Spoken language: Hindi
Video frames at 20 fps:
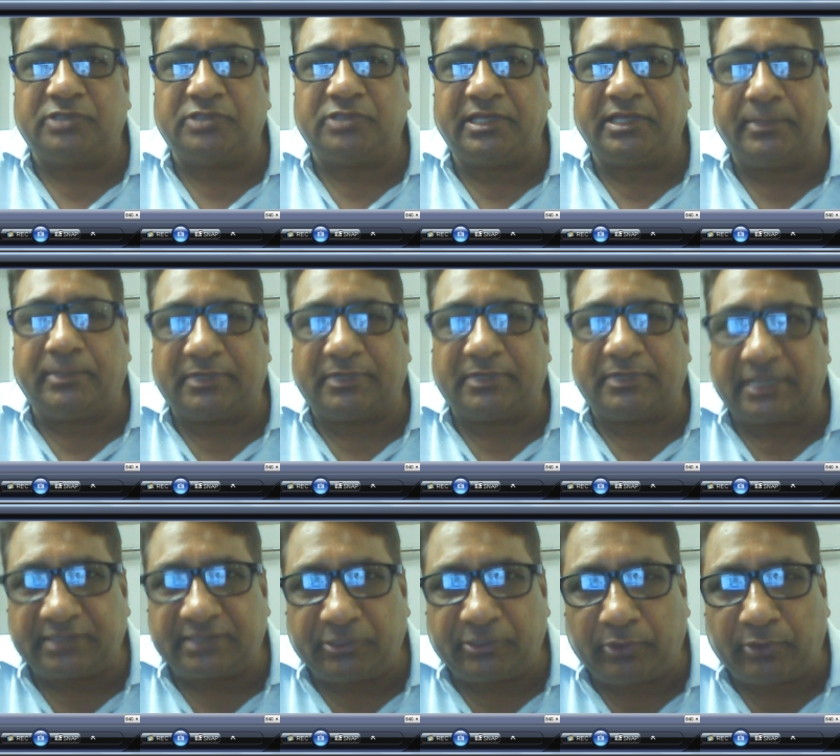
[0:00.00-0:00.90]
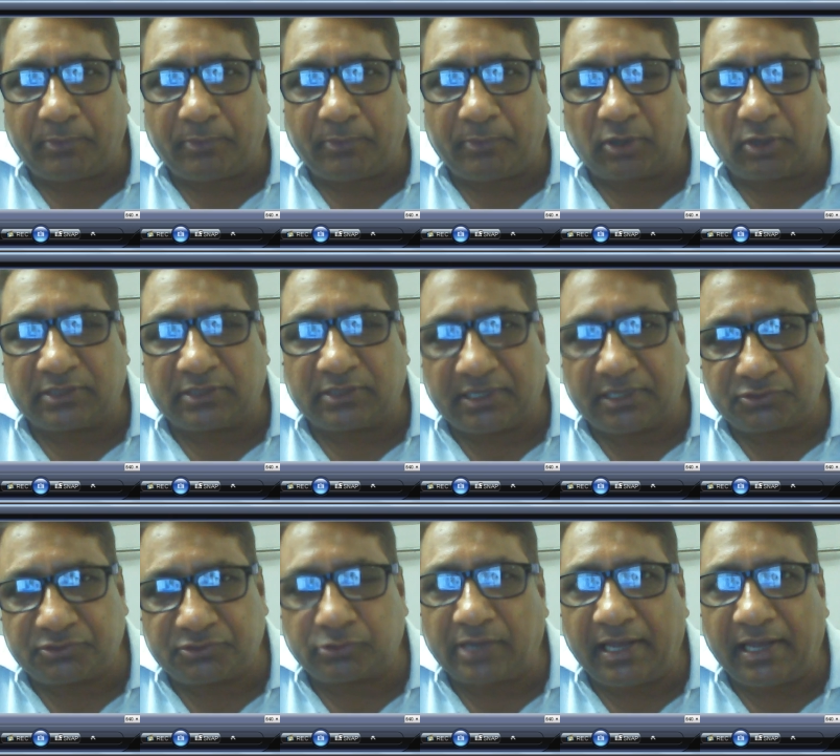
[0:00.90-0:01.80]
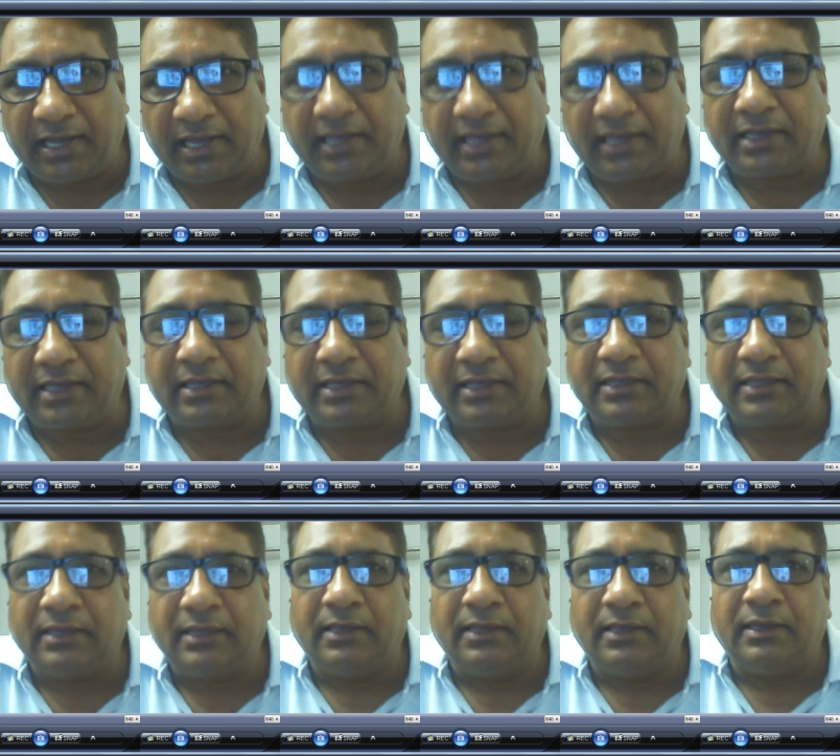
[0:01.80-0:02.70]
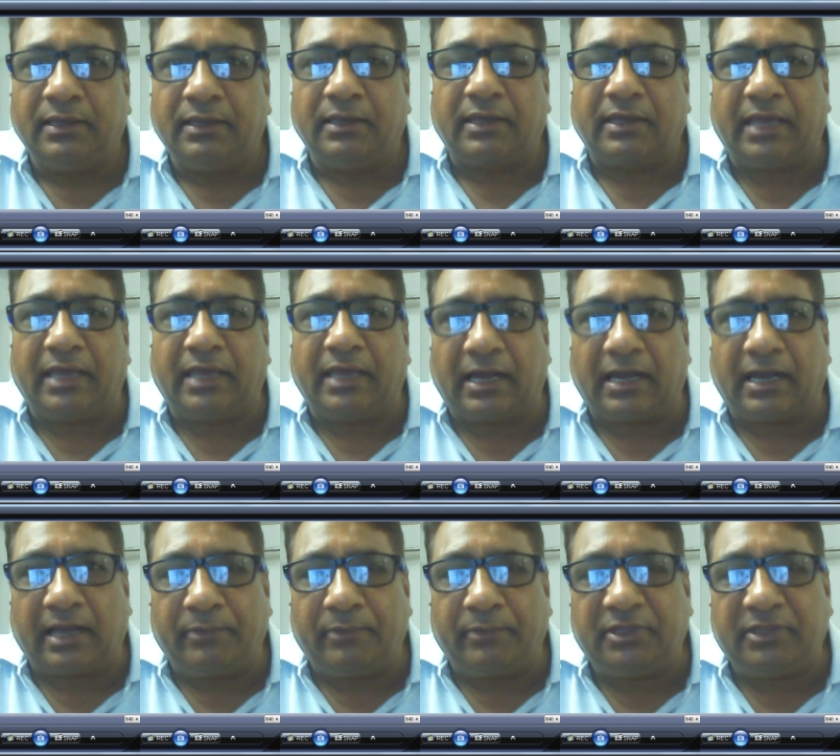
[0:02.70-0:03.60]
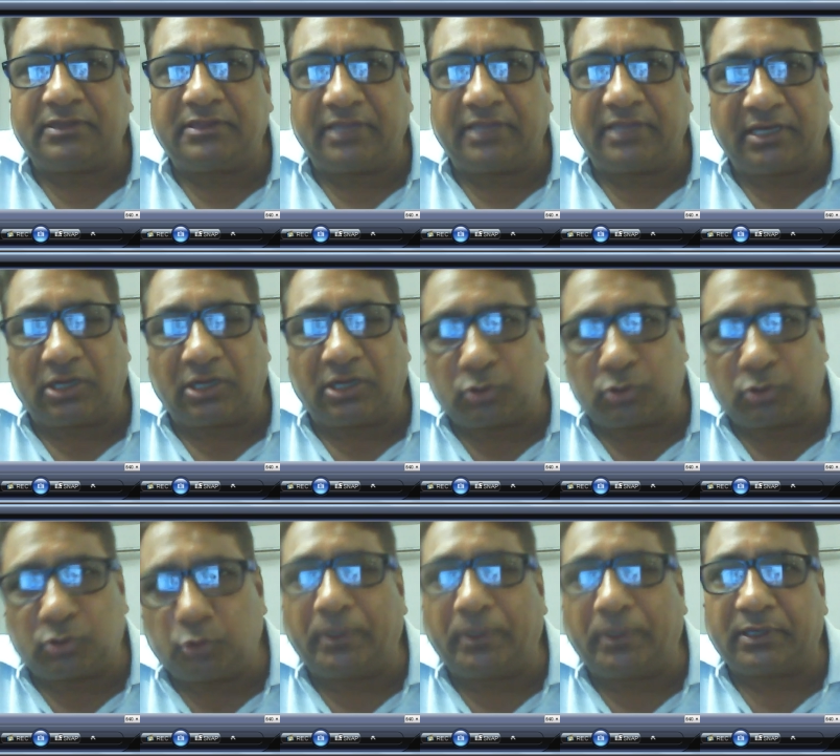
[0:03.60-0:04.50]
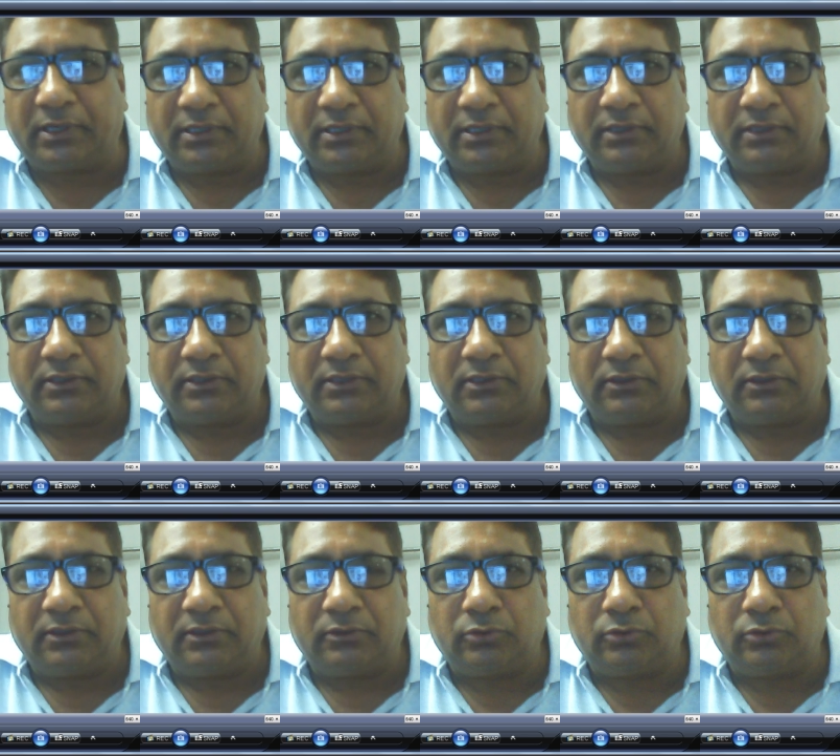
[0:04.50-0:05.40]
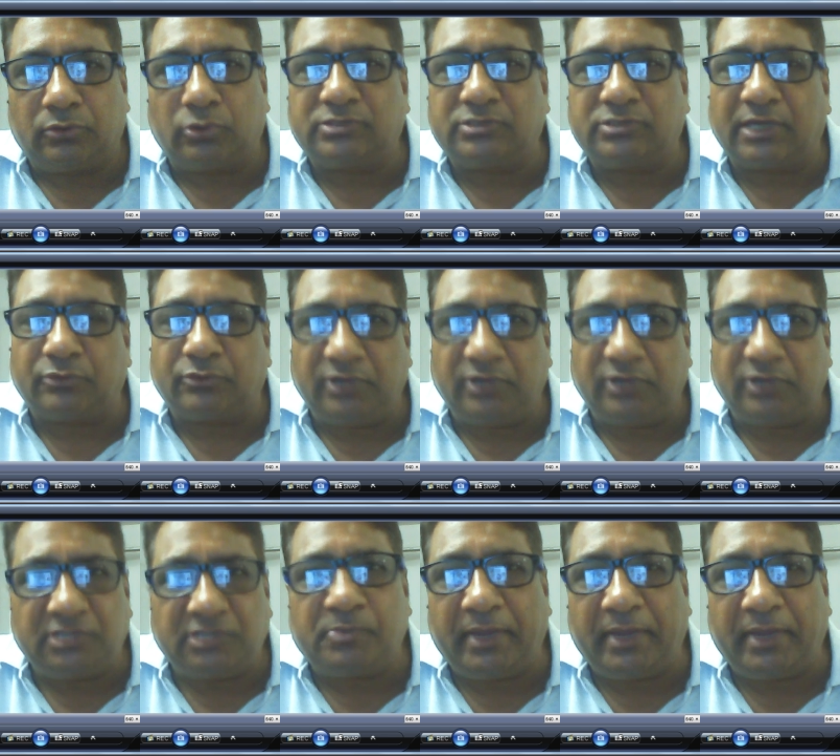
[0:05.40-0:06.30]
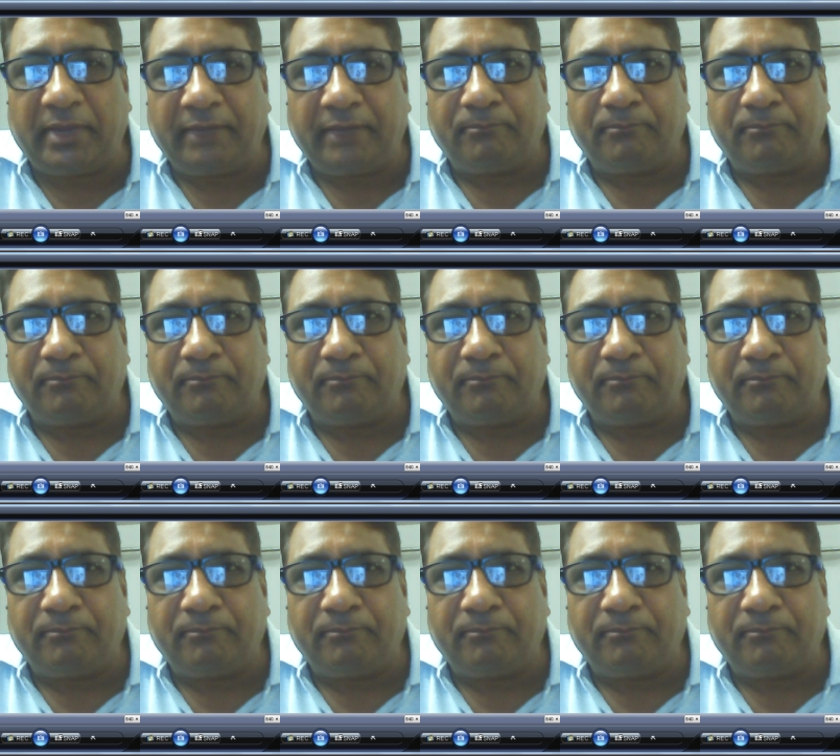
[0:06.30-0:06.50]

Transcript: ये बताते हुए बहुत हर्ष हो रहा है कि आगामी 13 अक्टूबर 2019 में